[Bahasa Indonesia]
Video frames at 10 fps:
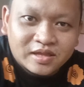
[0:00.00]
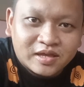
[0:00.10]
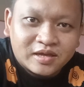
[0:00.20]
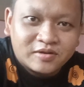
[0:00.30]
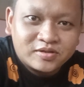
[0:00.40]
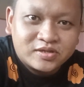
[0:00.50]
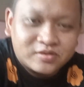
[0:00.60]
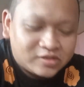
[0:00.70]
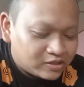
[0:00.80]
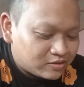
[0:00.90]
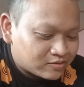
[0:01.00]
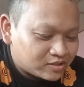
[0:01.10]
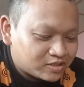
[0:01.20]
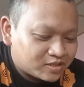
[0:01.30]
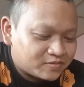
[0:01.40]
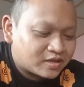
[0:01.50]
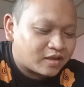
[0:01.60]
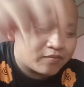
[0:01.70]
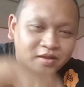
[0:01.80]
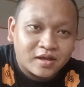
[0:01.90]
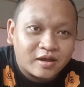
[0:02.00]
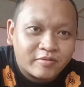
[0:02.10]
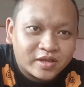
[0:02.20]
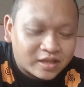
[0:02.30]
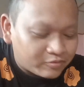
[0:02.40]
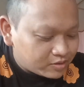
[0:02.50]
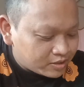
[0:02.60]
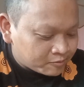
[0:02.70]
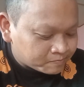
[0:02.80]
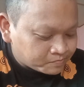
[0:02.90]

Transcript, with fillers: kita roja-roja location dekat mana gawai tahun ini